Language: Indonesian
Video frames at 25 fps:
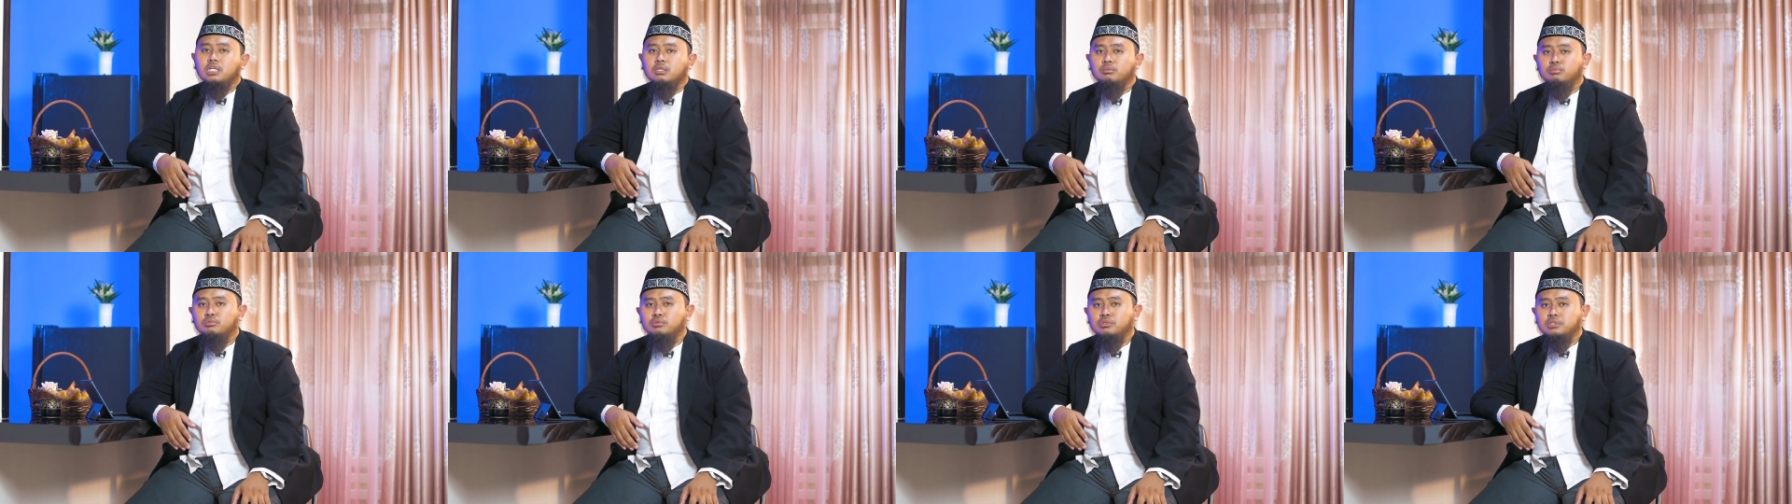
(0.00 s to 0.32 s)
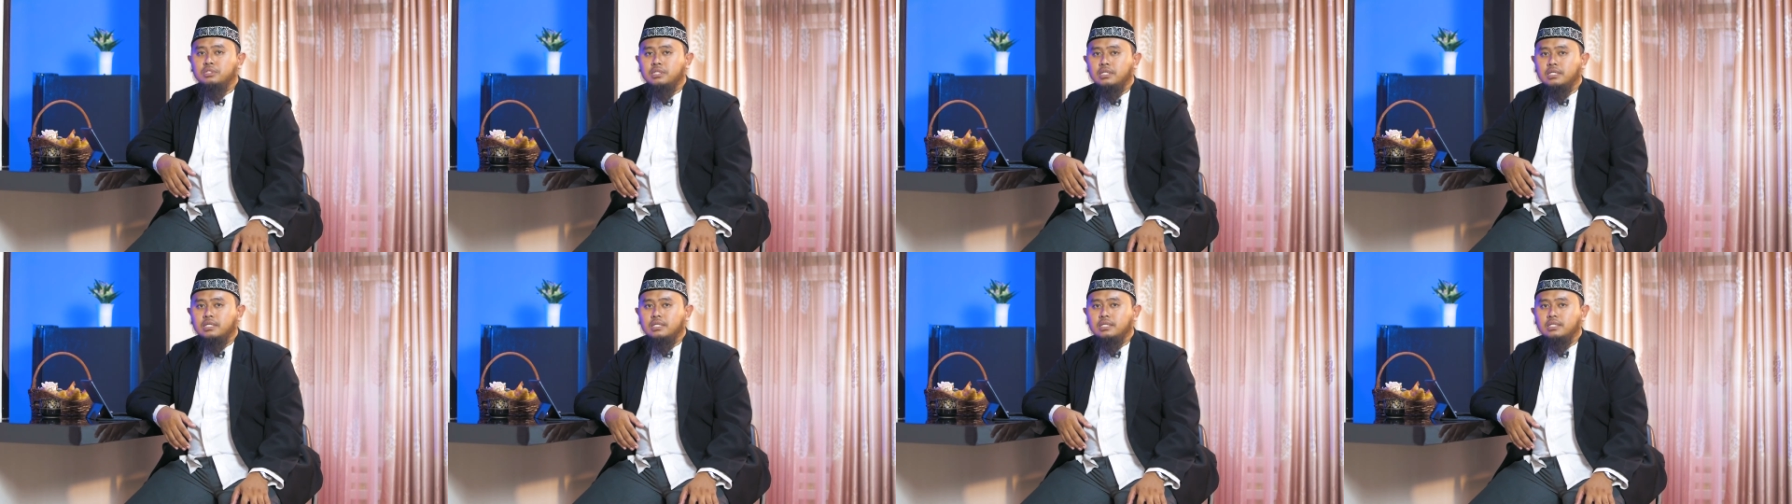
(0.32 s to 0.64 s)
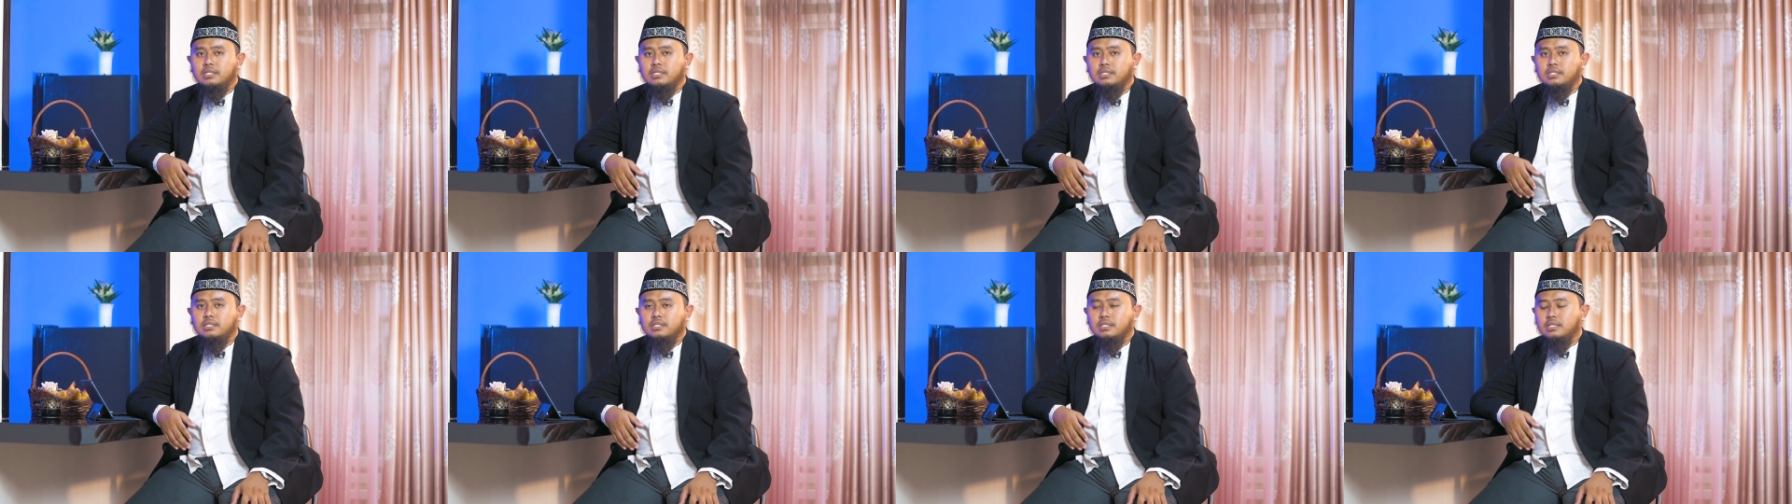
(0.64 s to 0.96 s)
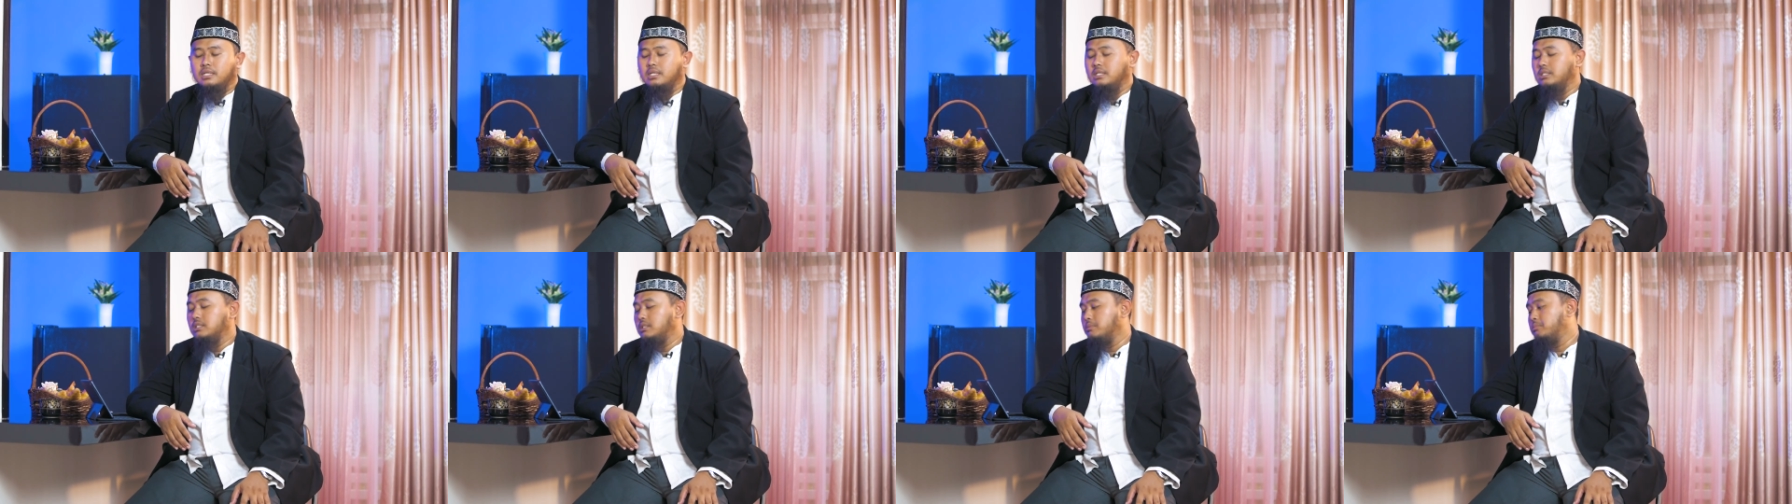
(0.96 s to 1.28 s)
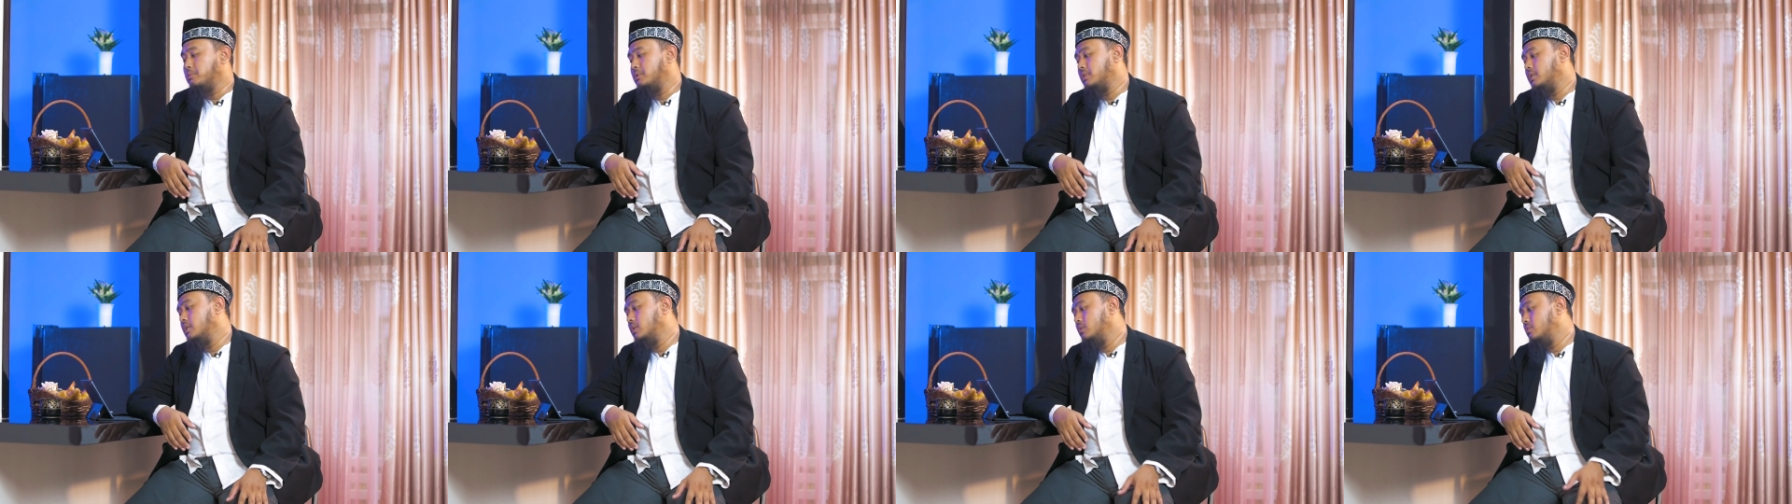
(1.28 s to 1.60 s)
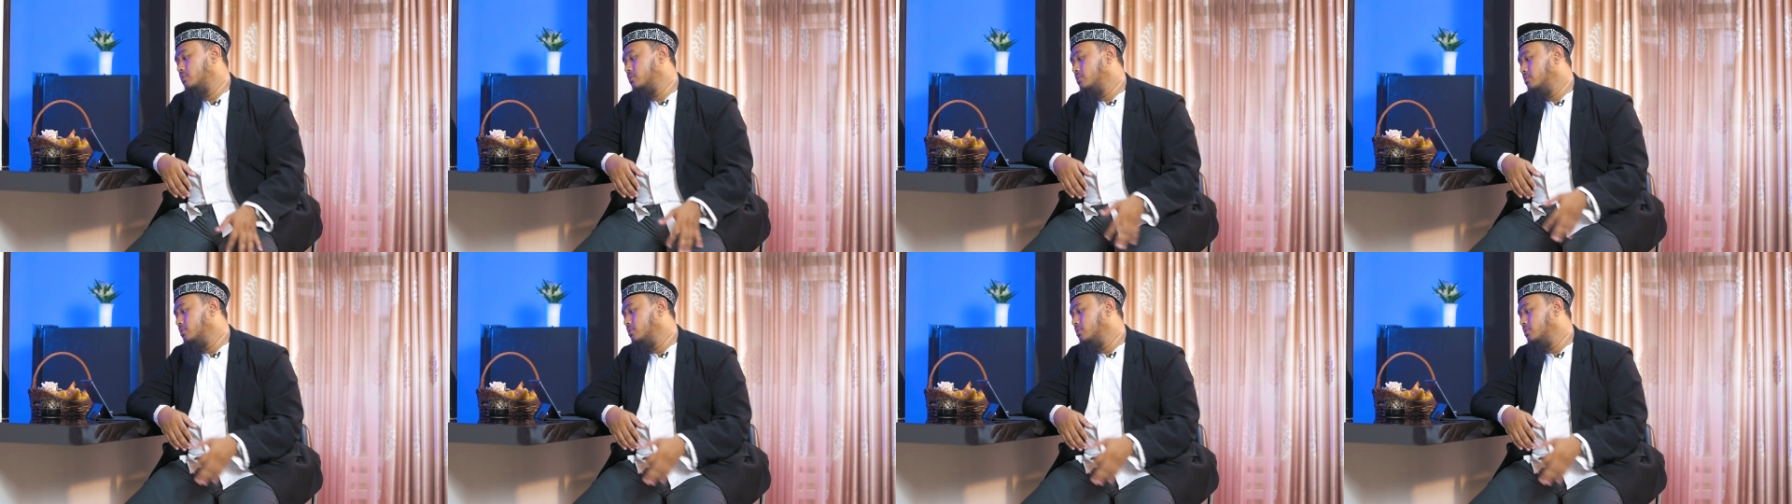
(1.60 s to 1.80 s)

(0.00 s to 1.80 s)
ibunya ya seperti